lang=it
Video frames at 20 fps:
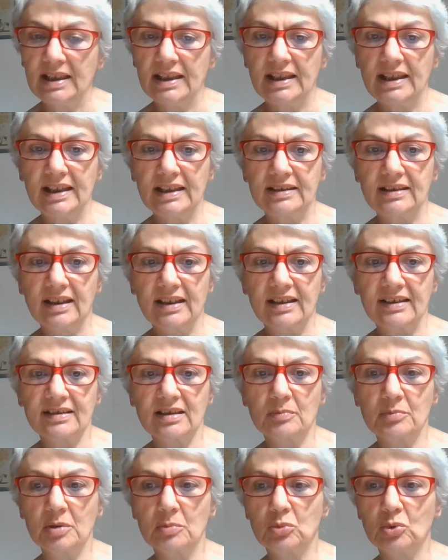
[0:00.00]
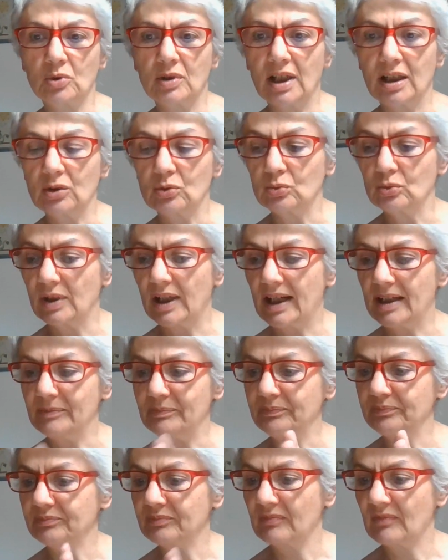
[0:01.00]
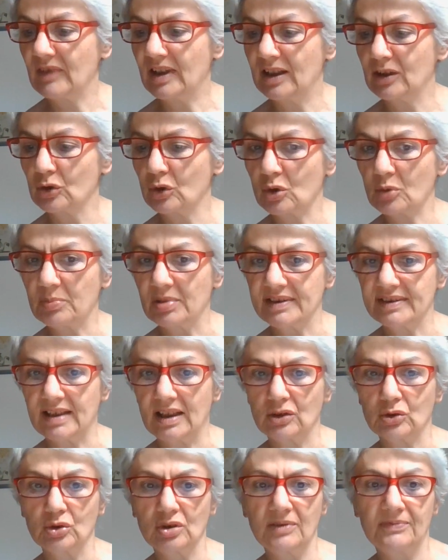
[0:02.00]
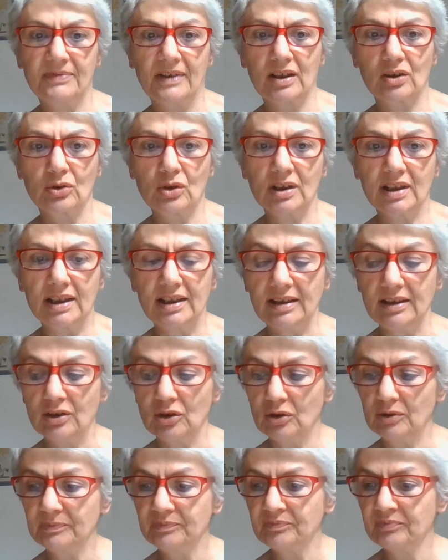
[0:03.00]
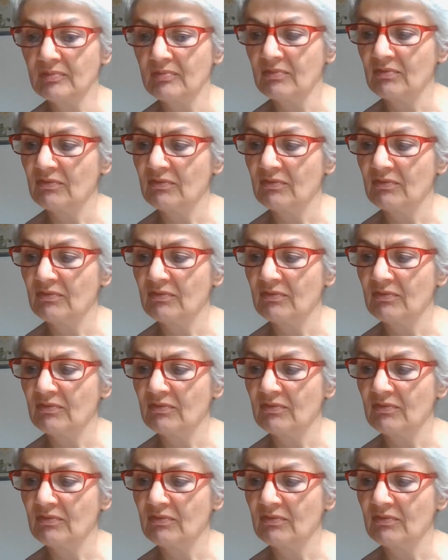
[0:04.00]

e Teresa Bibucalula e allora ho pensato di farlo anch'io.